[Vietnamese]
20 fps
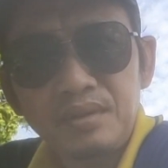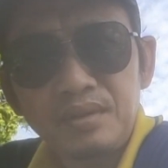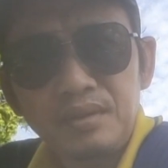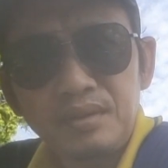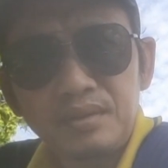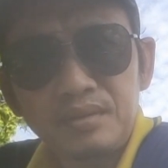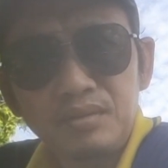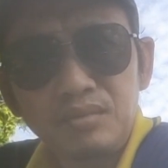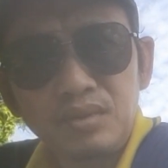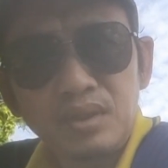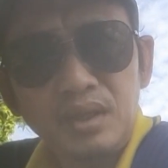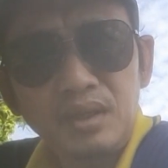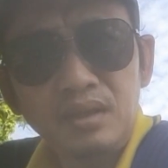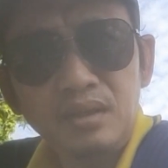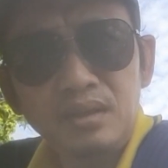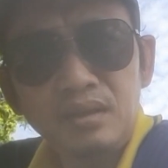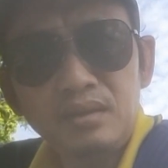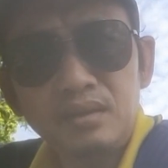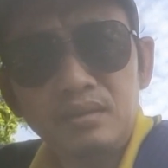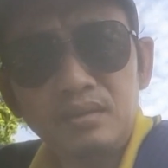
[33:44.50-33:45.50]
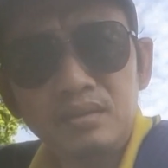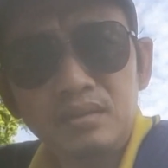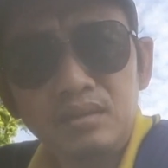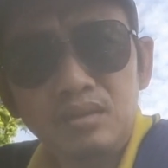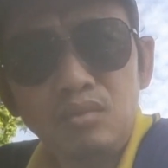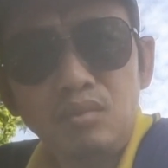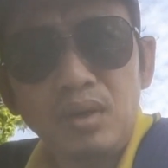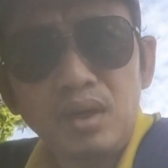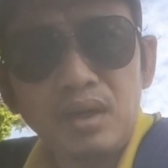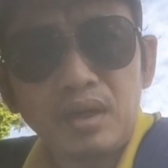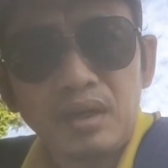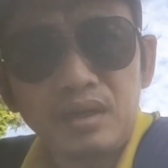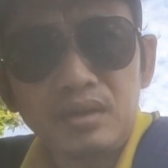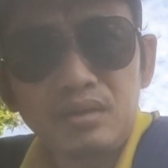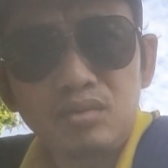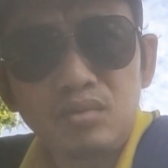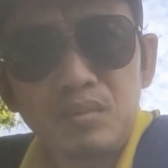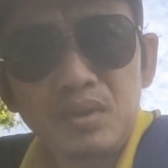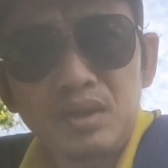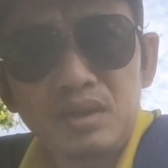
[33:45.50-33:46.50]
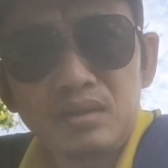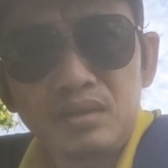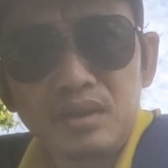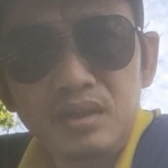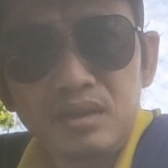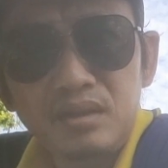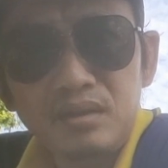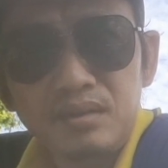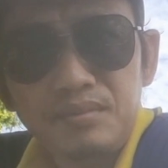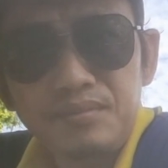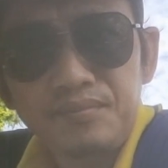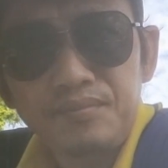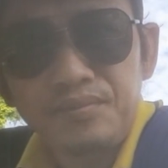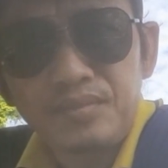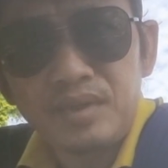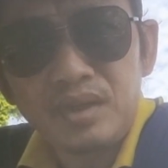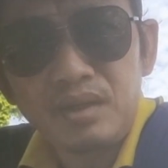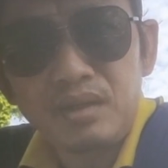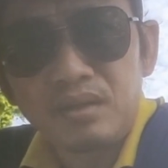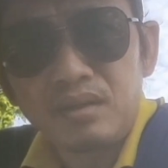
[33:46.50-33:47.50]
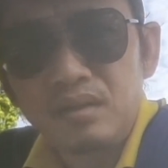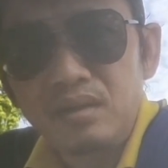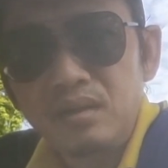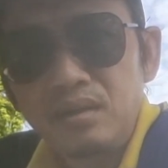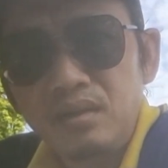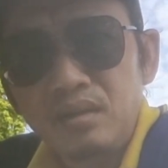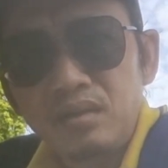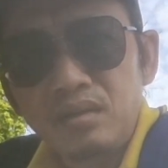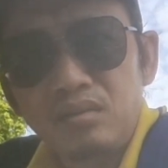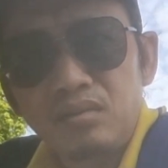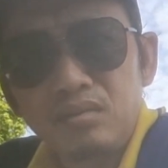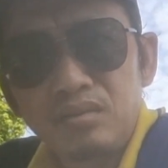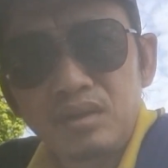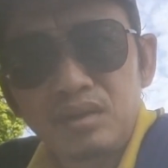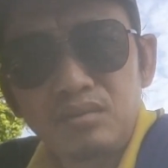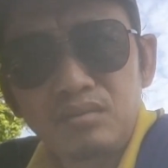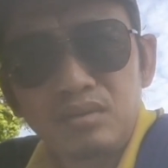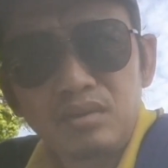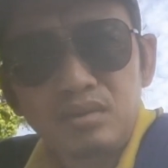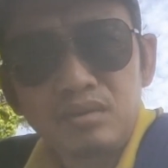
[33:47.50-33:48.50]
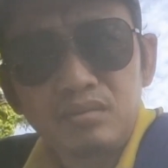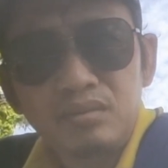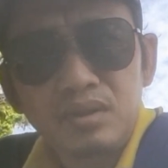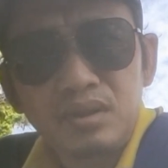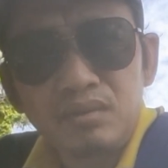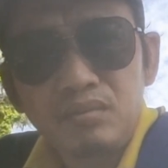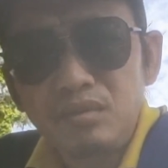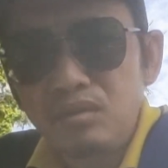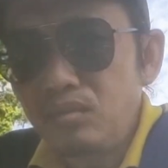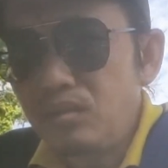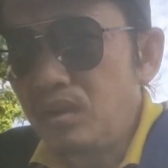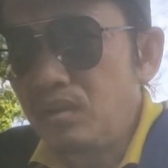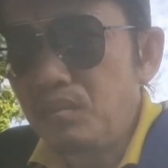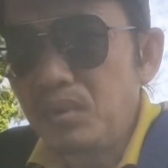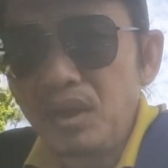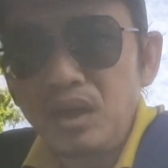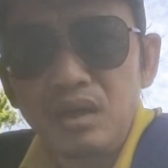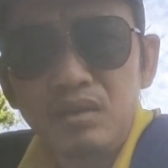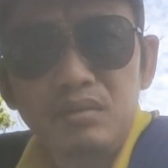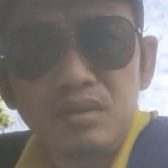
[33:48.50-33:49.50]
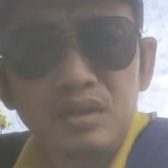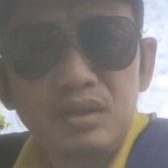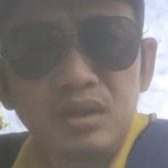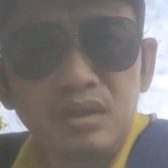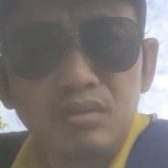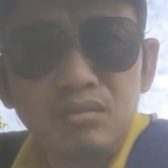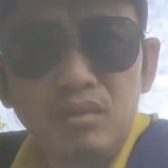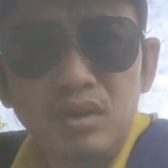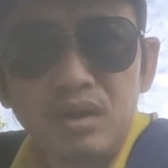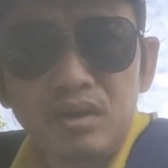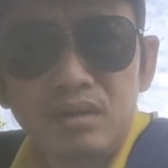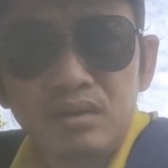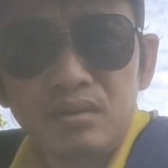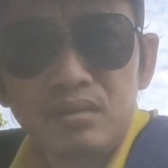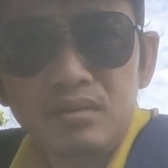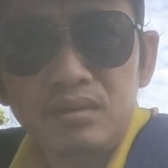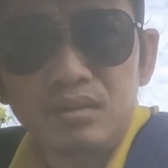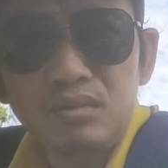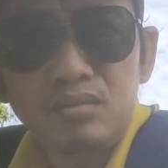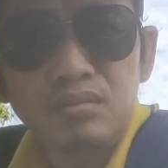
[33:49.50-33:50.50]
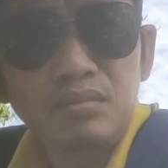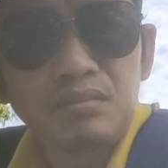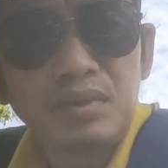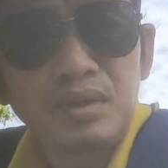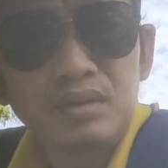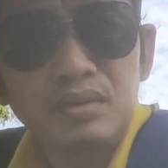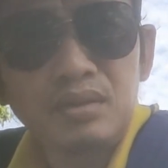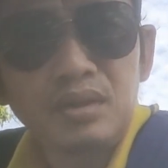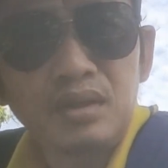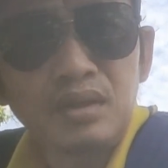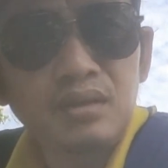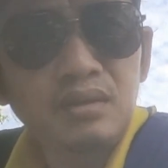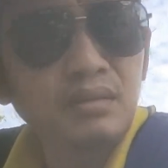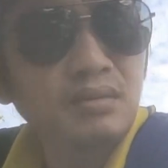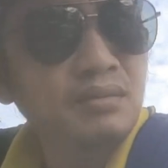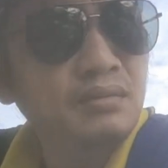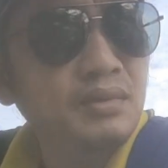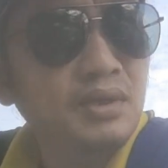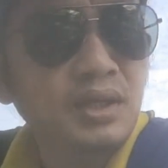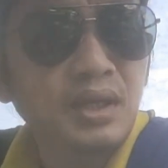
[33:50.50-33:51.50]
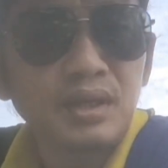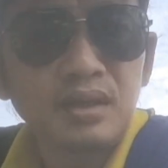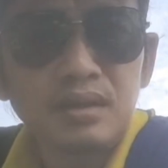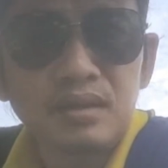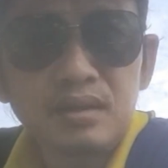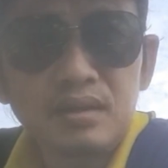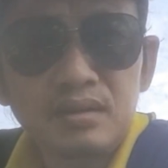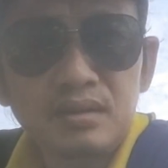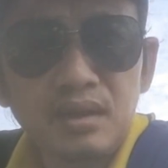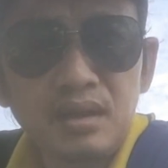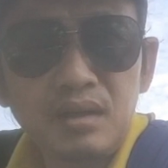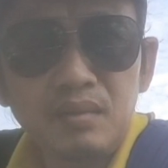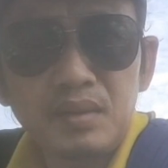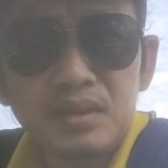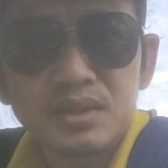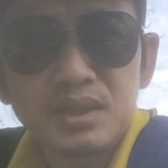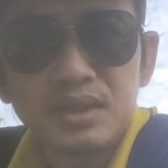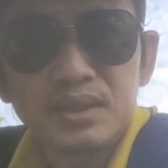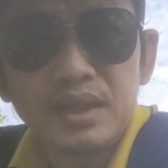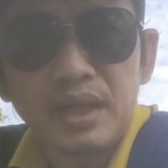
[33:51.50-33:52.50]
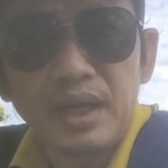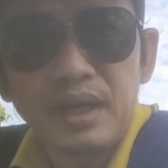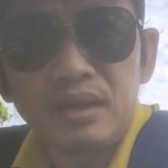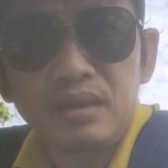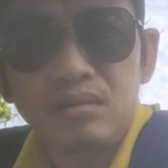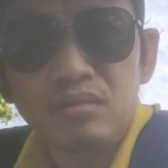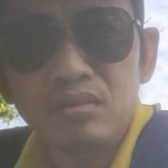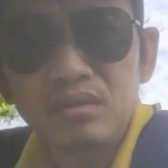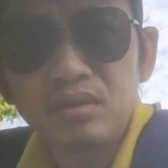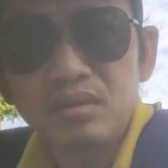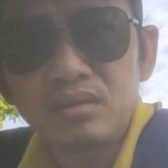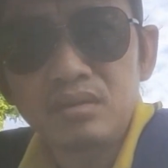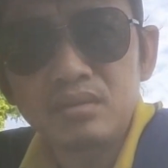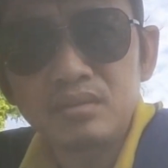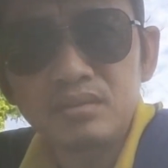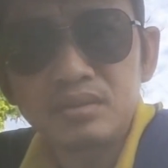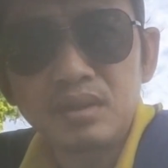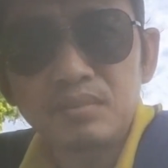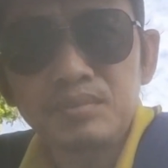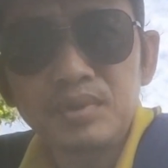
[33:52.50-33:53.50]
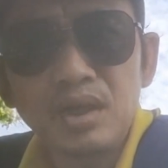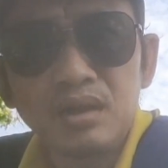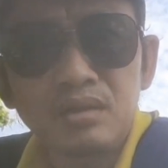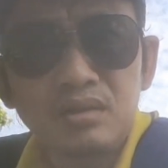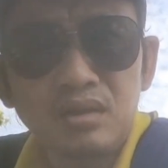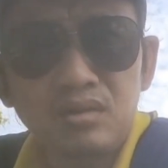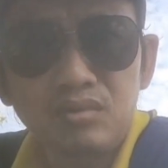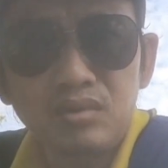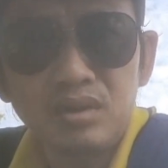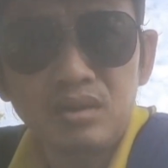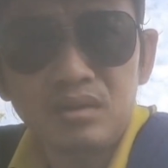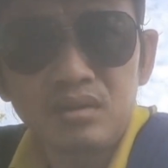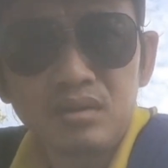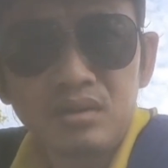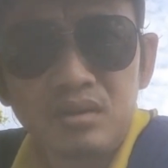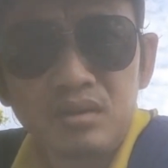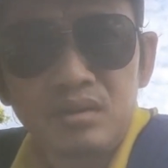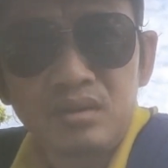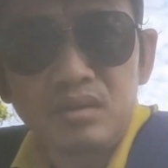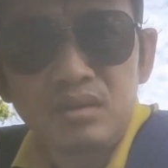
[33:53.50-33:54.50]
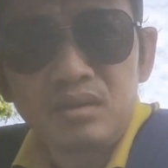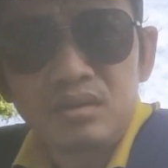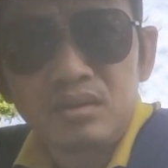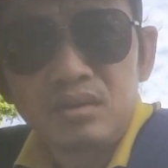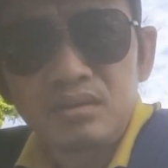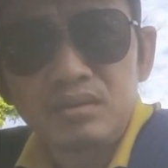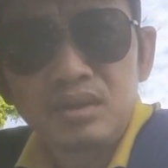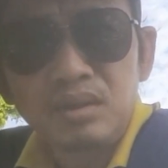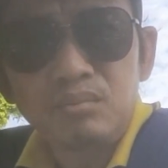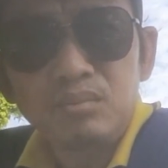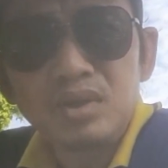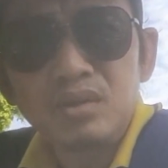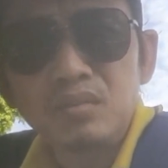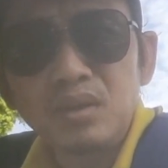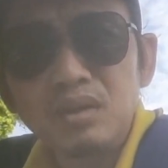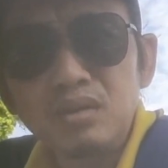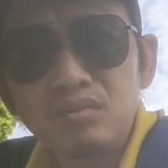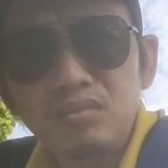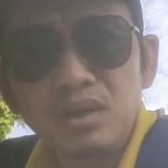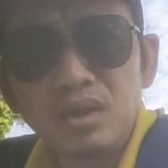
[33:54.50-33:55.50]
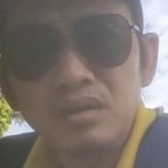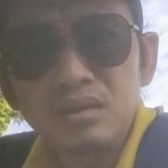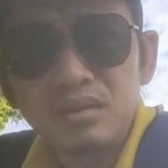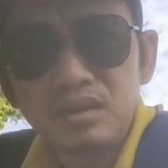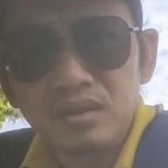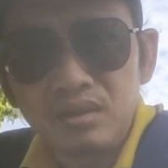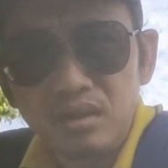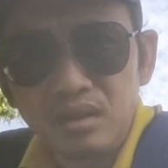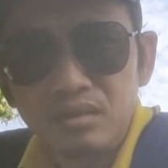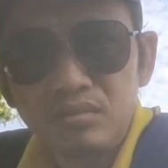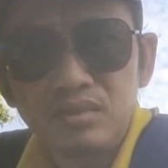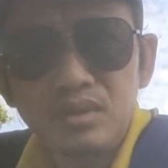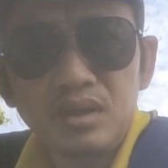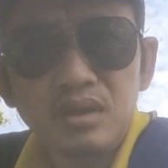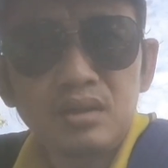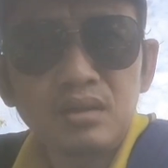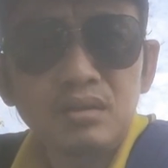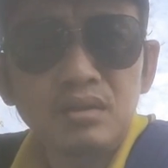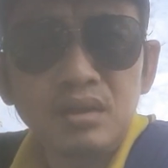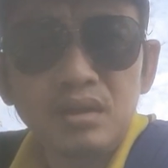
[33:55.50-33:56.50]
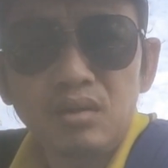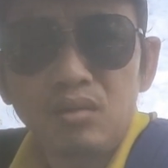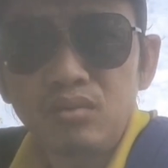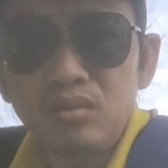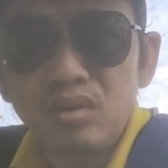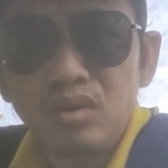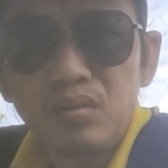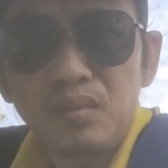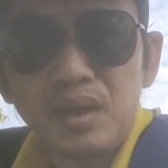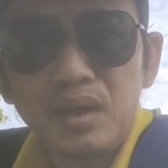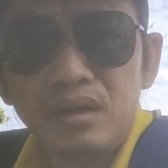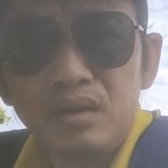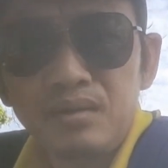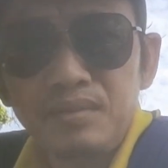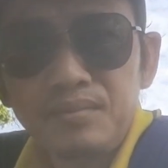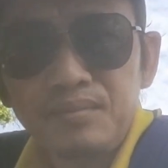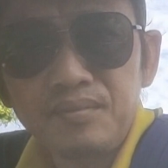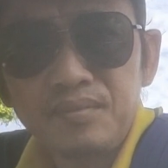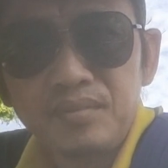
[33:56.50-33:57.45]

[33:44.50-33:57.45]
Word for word: ừ, tôi thấy ờ, nó quá hại tôi mới lên tiếng nha còn nhiều người quý vị mà quý vị mê quý vị tin quá rồi ờ, ví dụ bệnh viện mà thầy chơi bác sĩ chạy rồi sắp chết rồi đó chăm thứ bệnh ung thư thì uh, quý vị cứ việc uống thoải mái